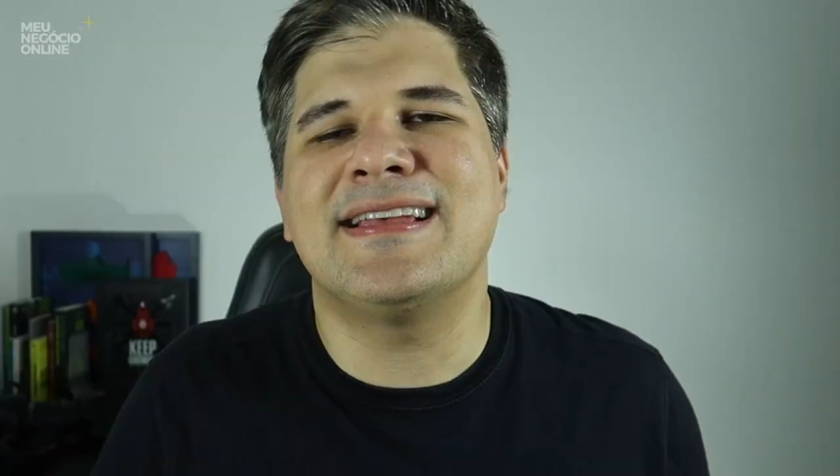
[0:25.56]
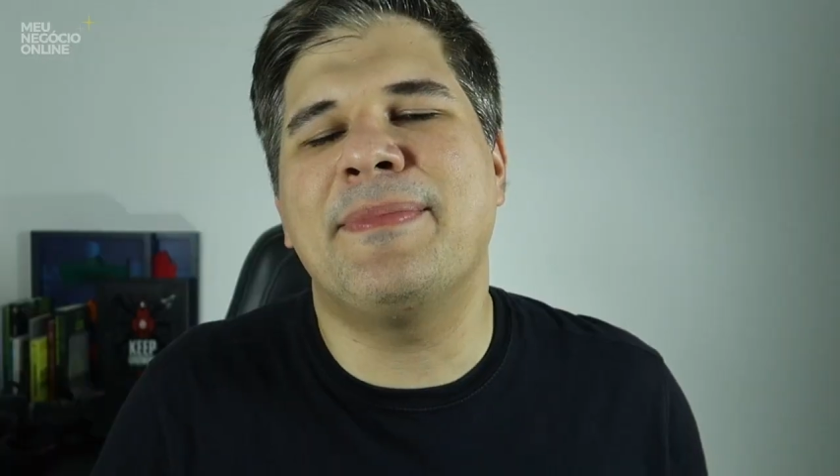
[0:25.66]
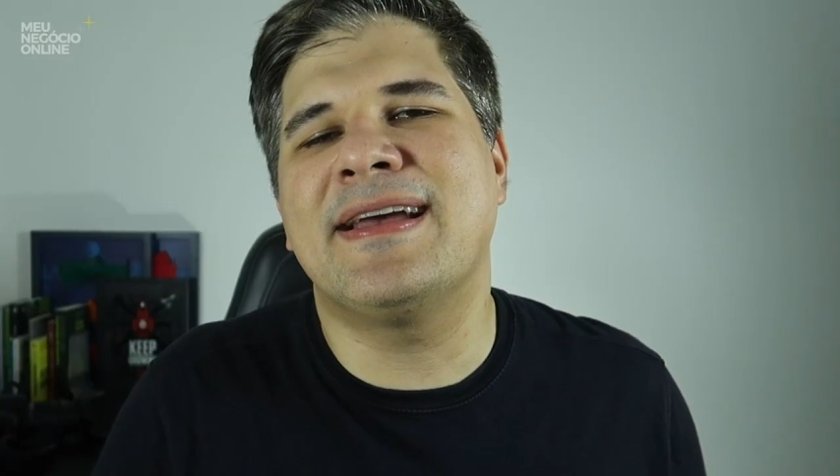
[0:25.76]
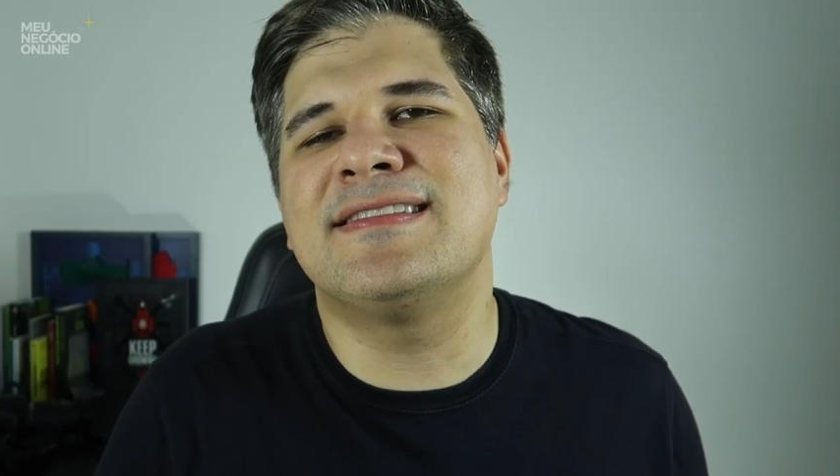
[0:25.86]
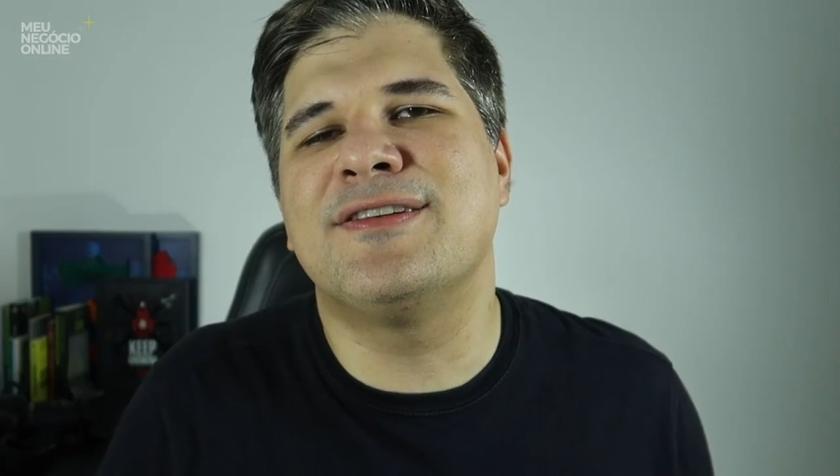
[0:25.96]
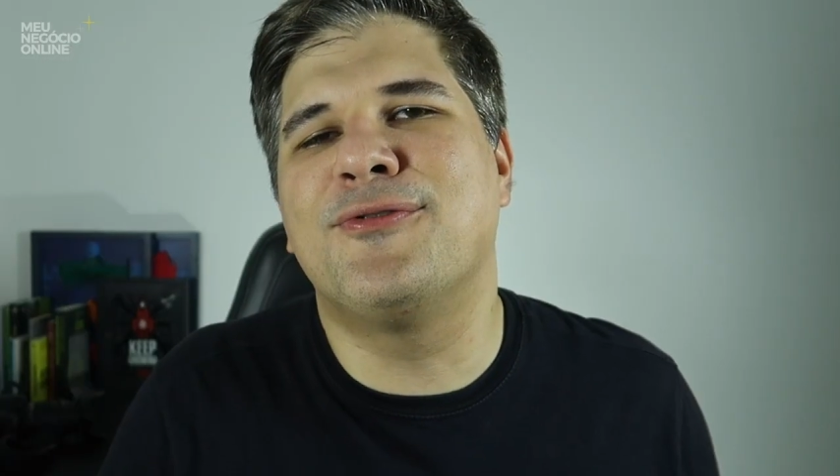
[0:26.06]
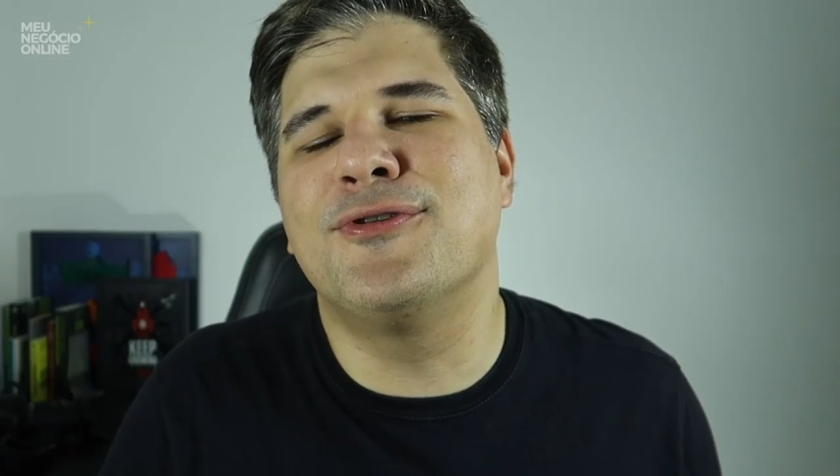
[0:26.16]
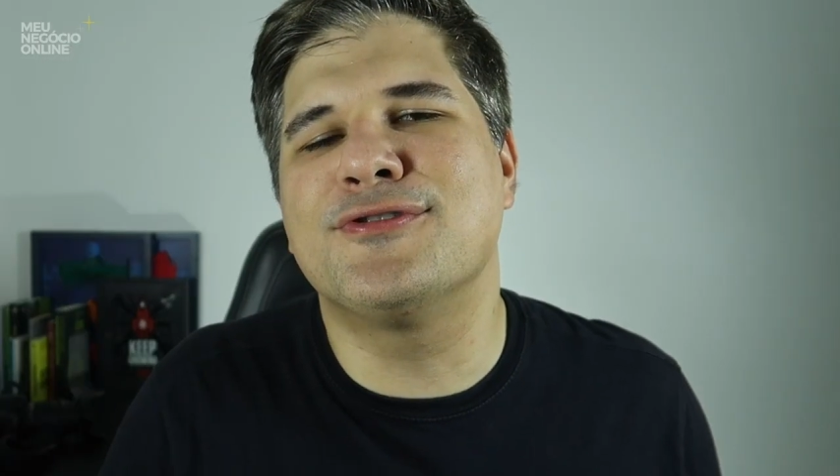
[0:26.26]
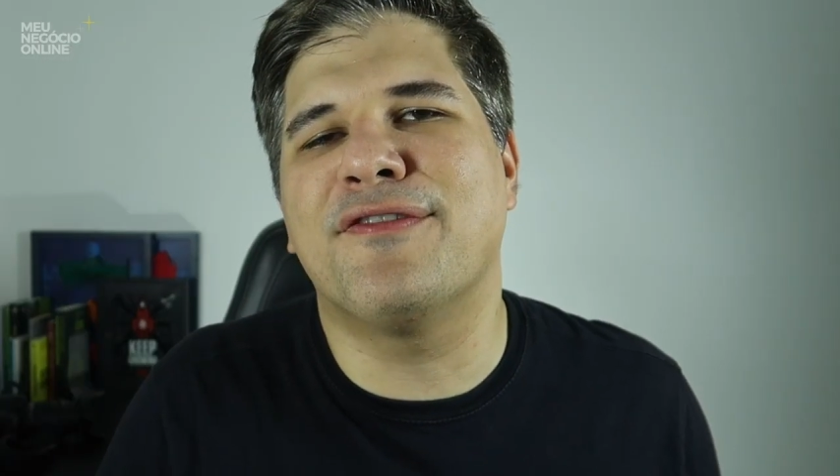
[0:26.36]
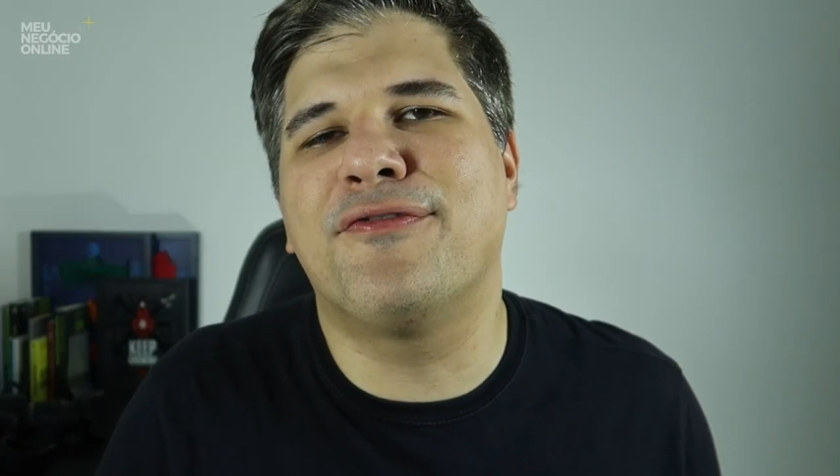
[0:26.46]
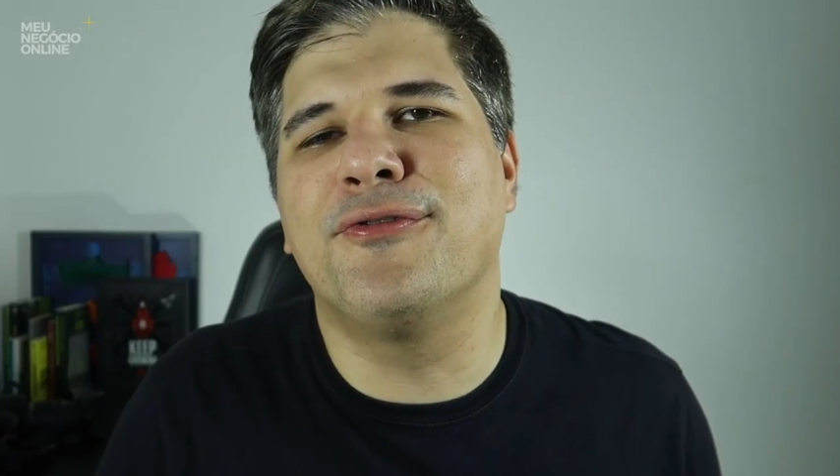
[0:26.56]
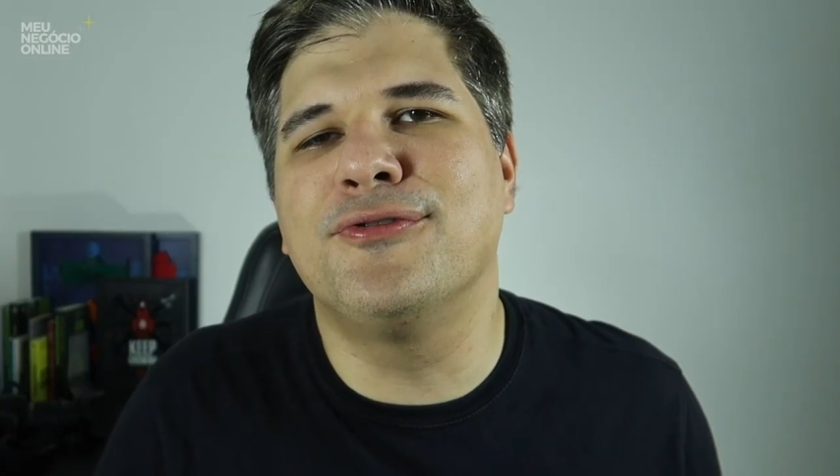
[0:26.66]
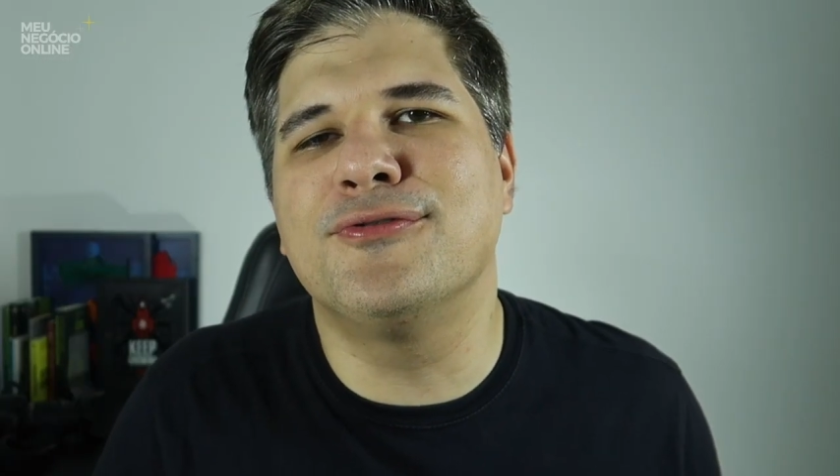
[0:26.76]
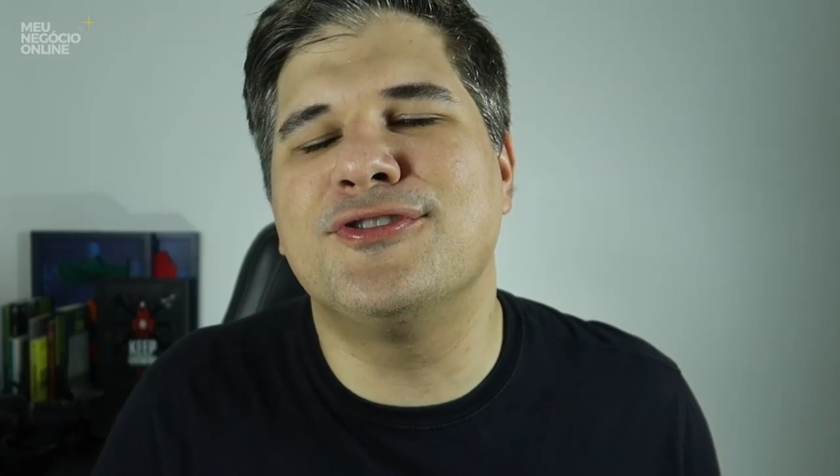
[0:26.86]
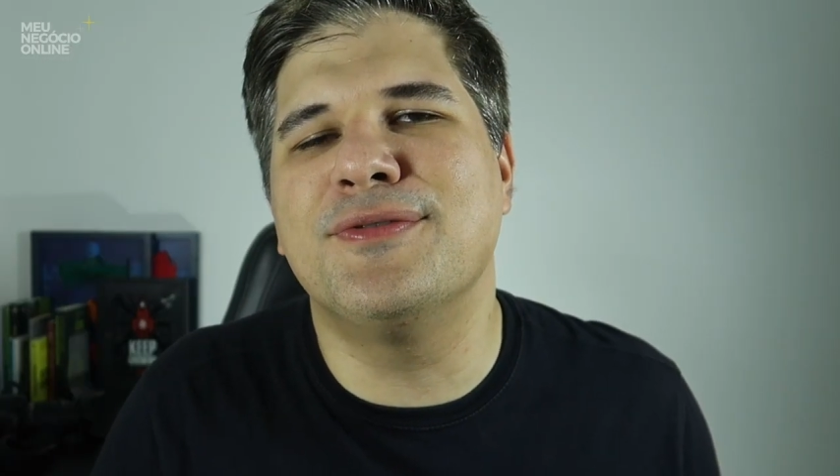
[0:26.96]
Sabe que esse curso é
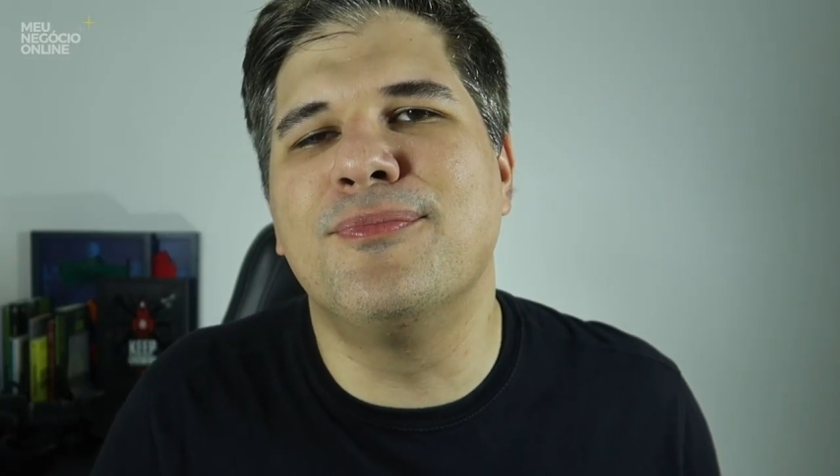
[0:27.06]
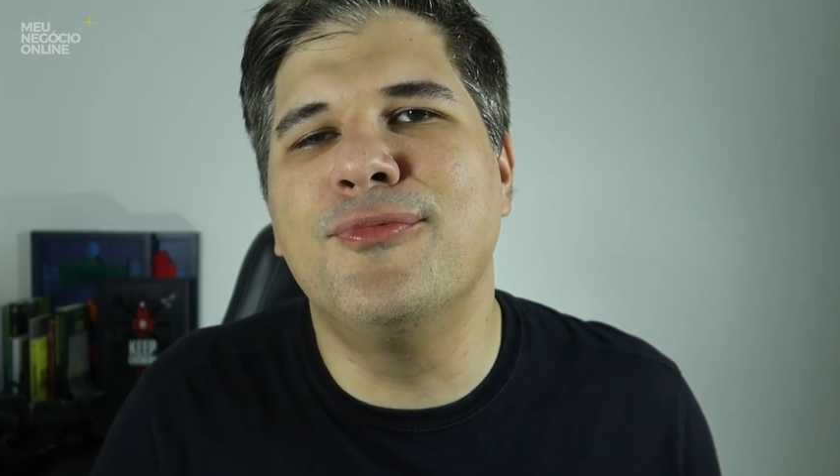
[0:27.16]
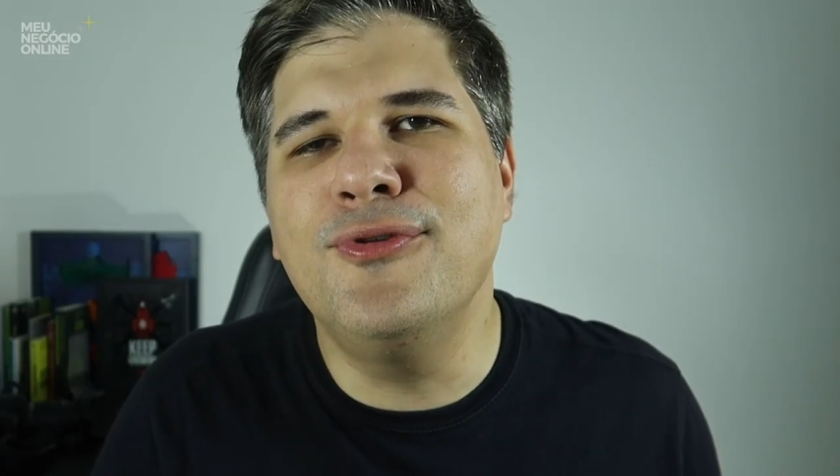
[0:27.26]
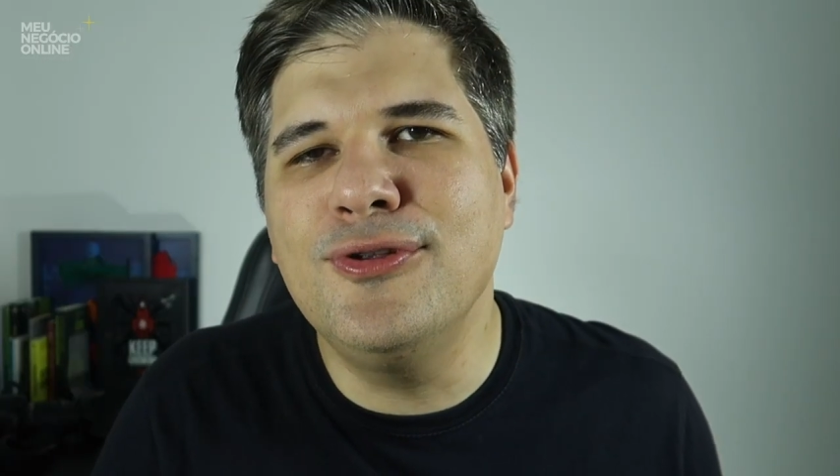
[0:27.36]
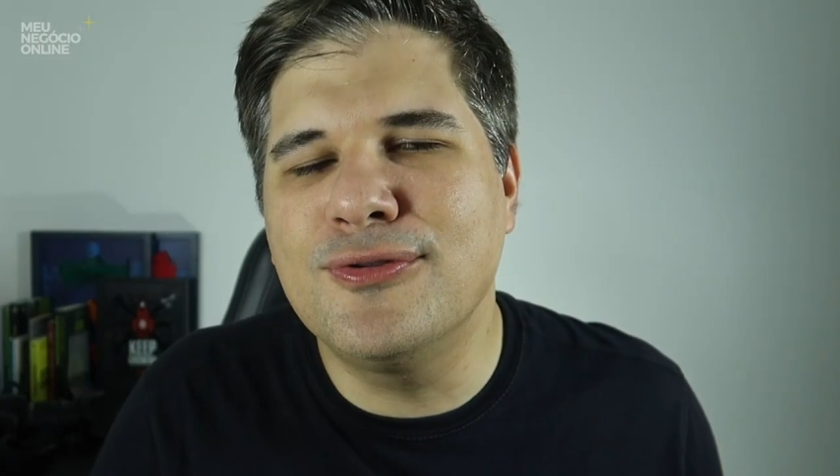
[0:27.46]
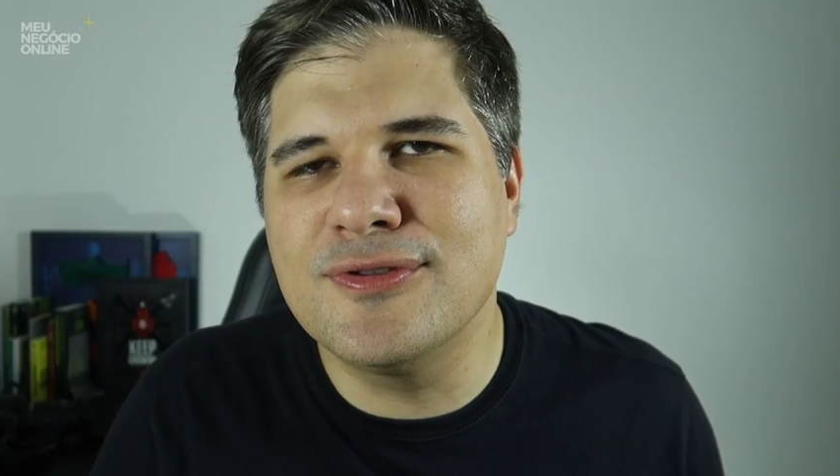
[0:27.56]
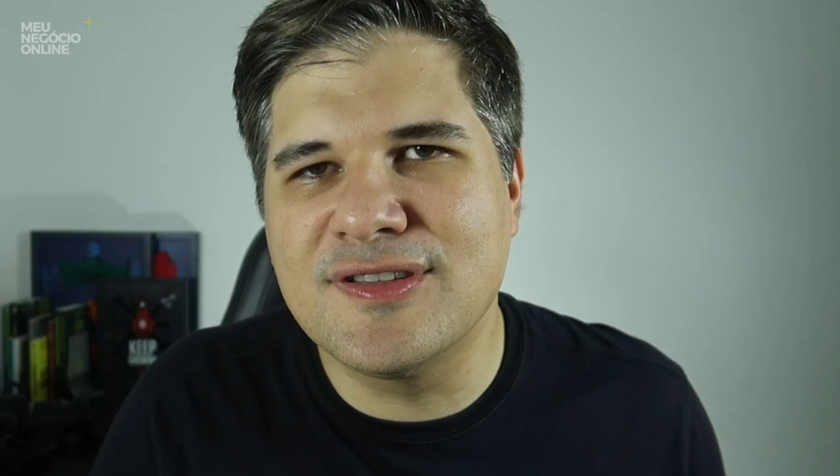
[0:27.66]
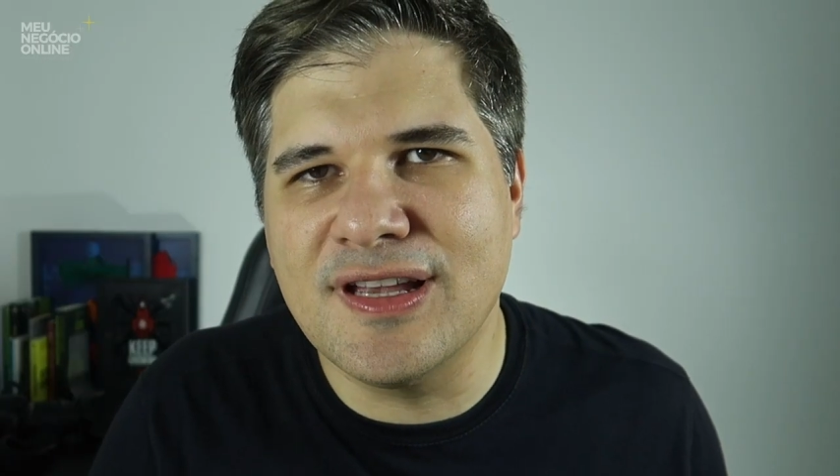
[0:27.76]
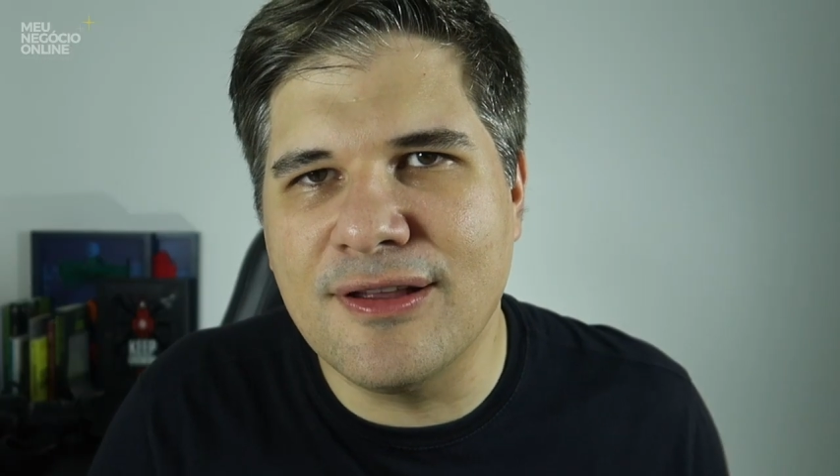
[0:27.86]
fruto de muitos